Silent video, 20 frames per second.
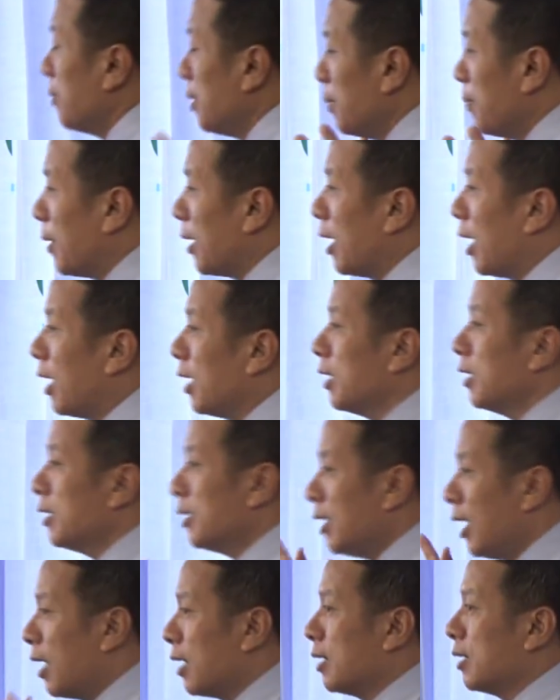จะมีปัญหาอีก
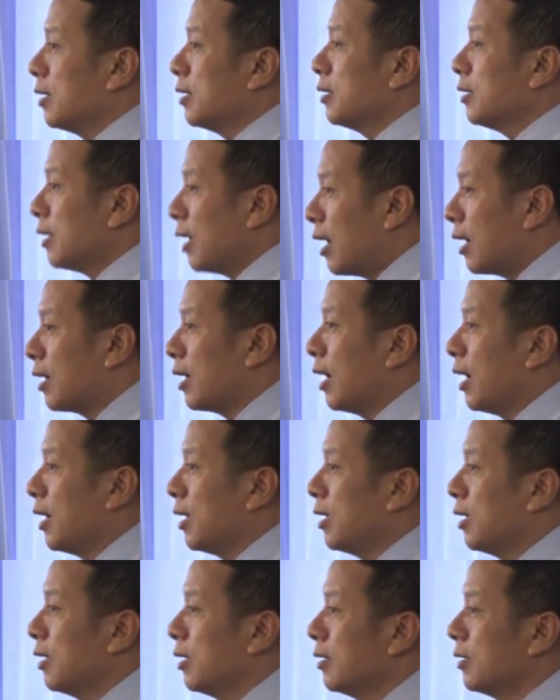ด้านหนึ่งร่างกาย
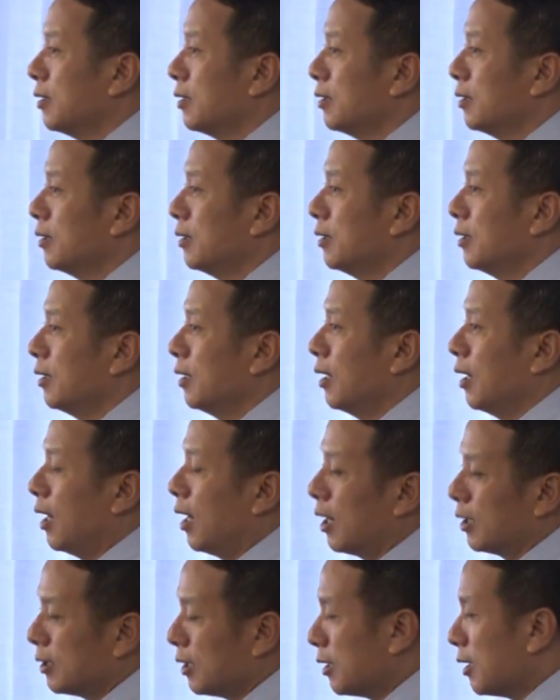
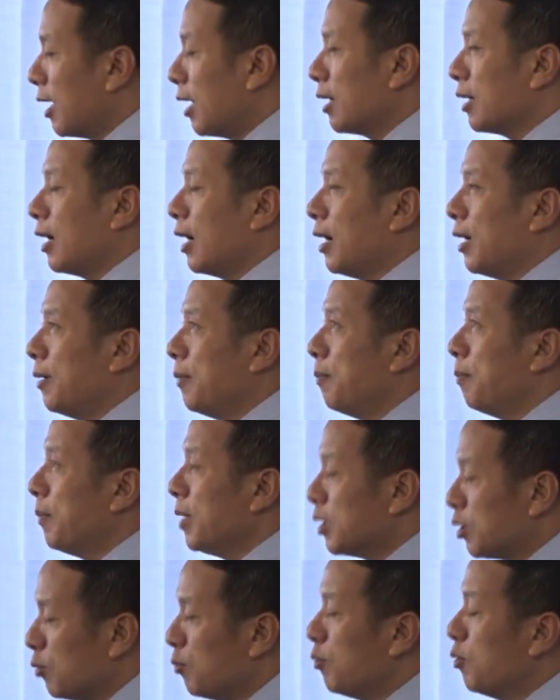อาจจะร่างกาย
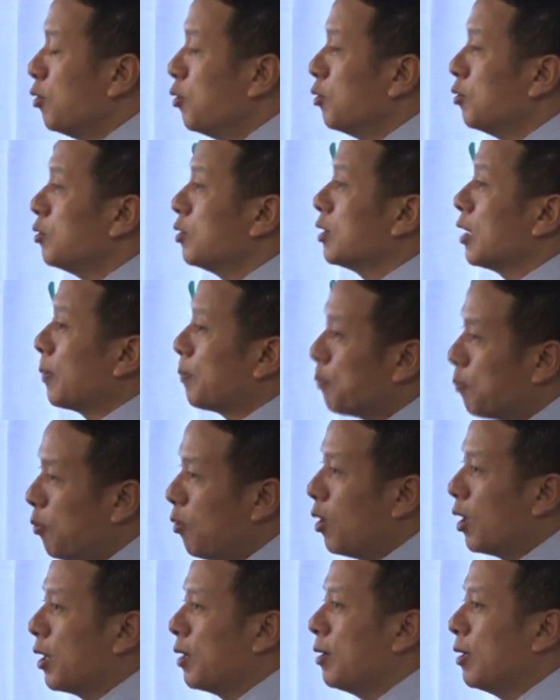ไม่สมบูรณ์เจ็บ
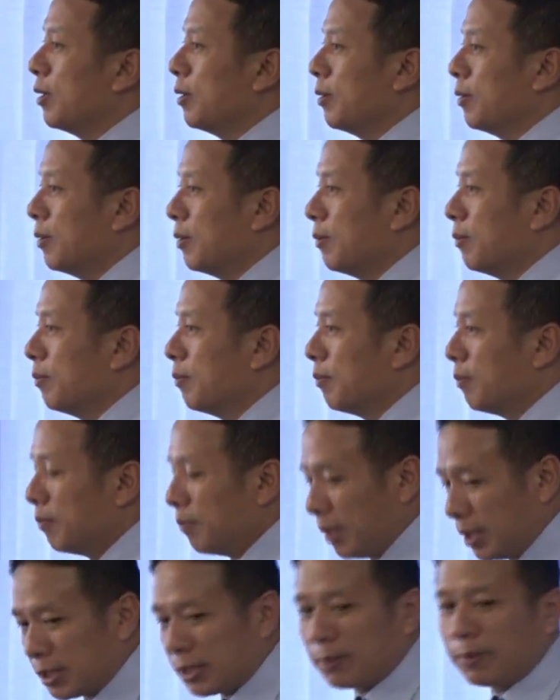ป่วย
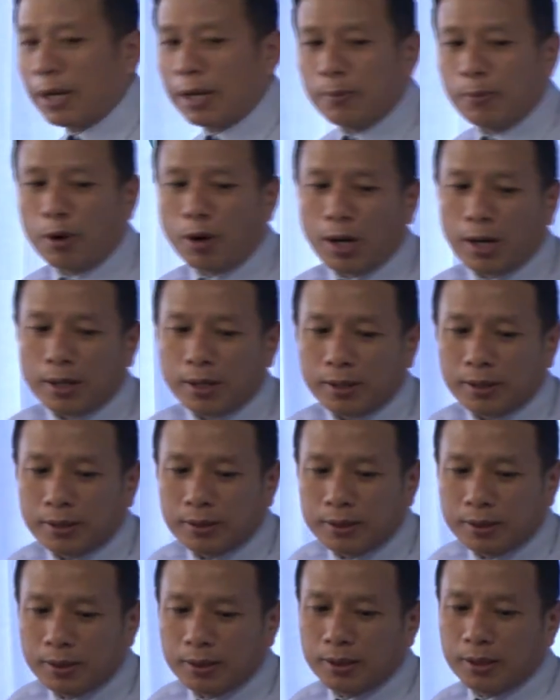ไม่สบายบ่อย
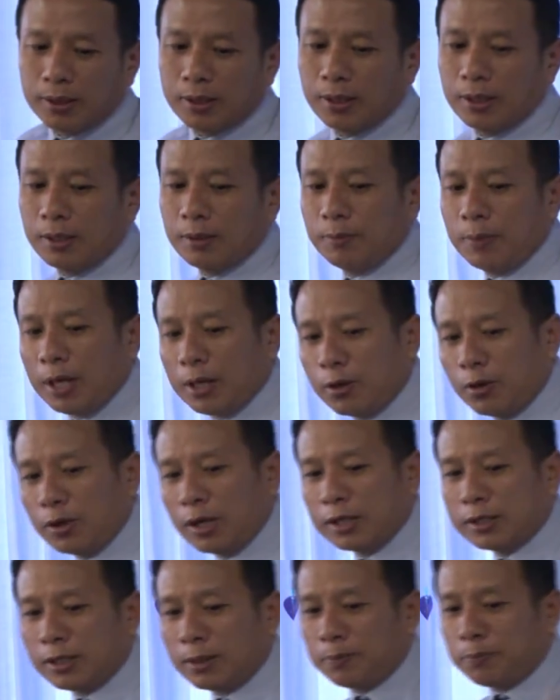บางคน
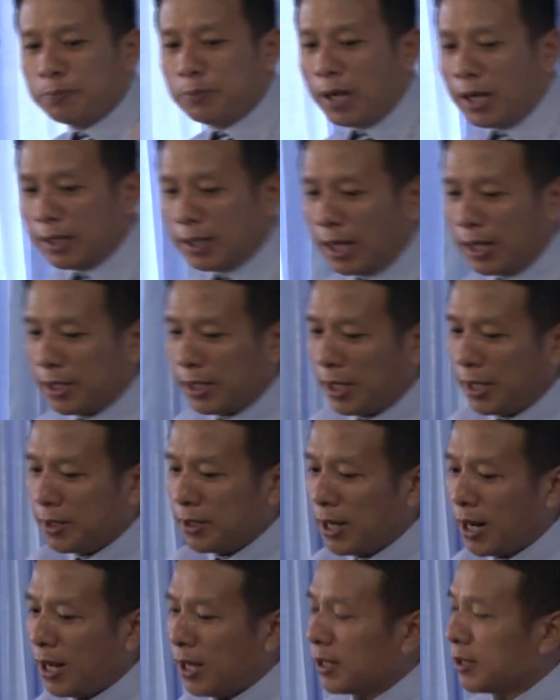อาจจะร่างกายแข็ง
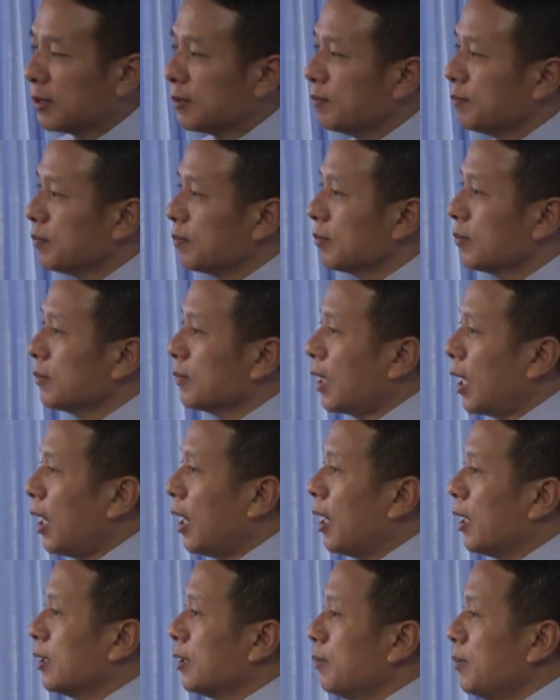แรง แต่
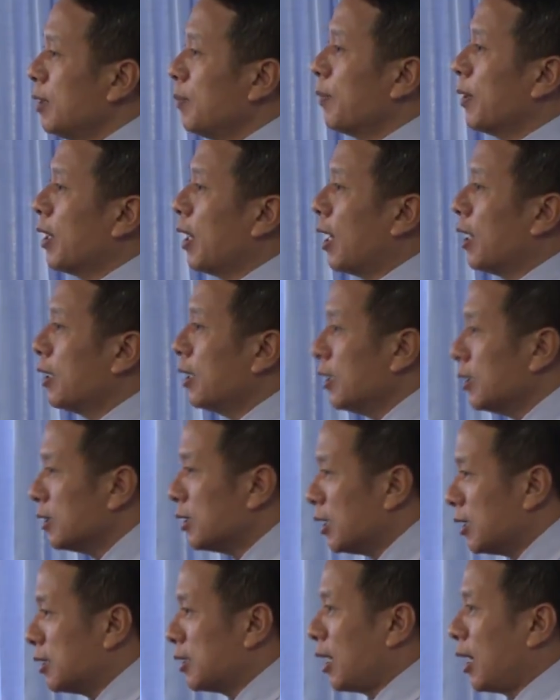อาจจะมีปัญหาเรื่อง
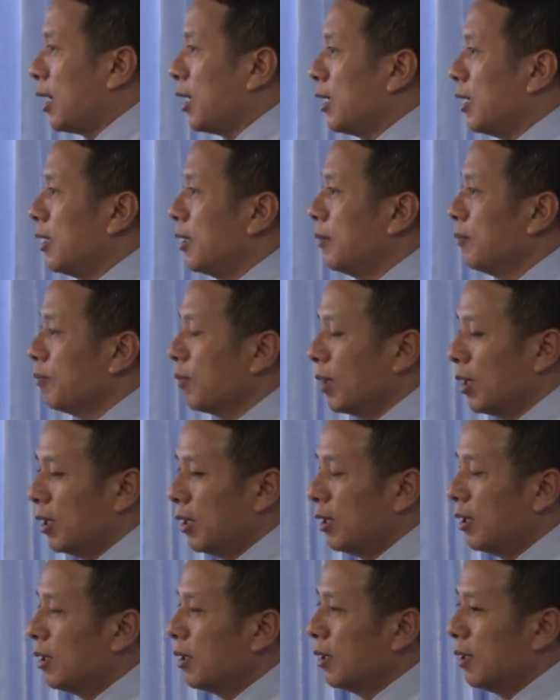จิตใจ
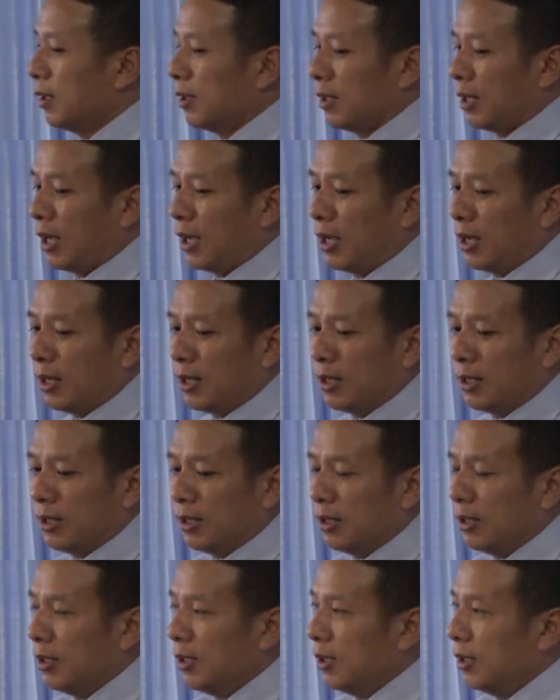นะ
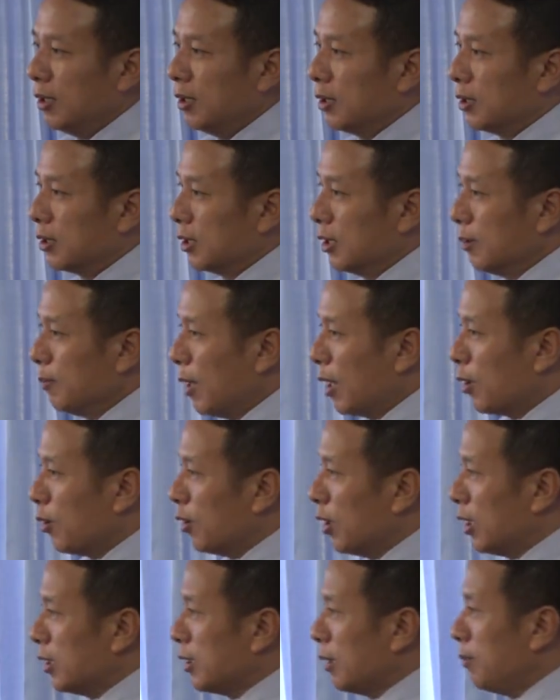หรือบางค
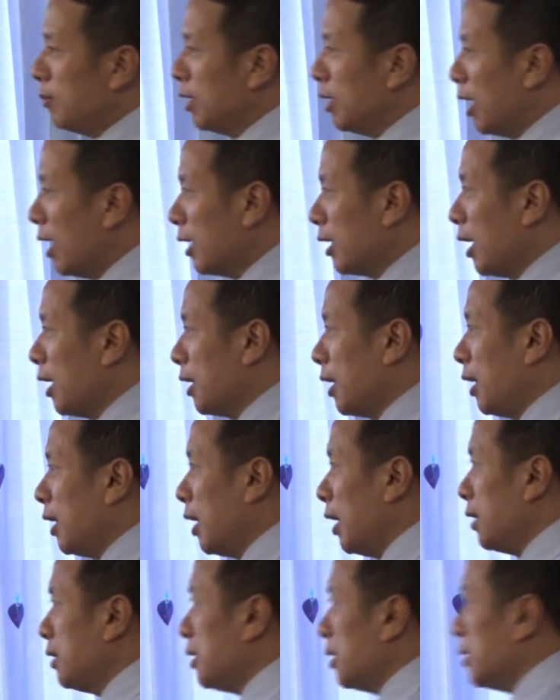นอาจจะมีร่างกายแข็ง
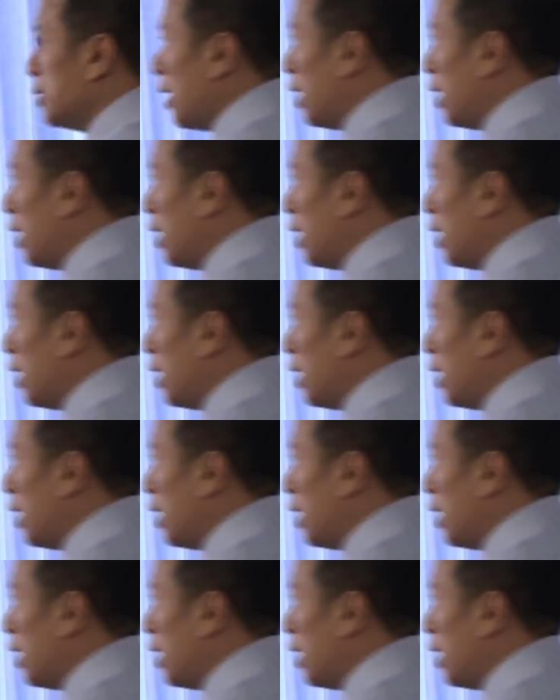แรงจิ